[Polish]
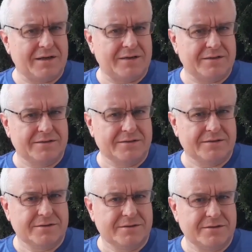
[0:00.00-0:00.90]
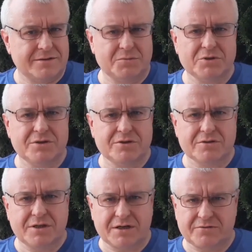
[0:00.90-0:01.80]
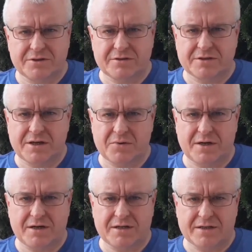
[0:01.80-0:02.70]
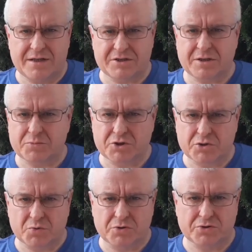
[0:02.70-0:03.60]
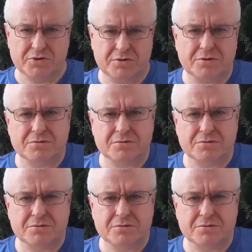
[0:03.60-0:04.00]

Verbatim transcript: Ale Gdyby tylko tak wyglądała nasza przyszłość,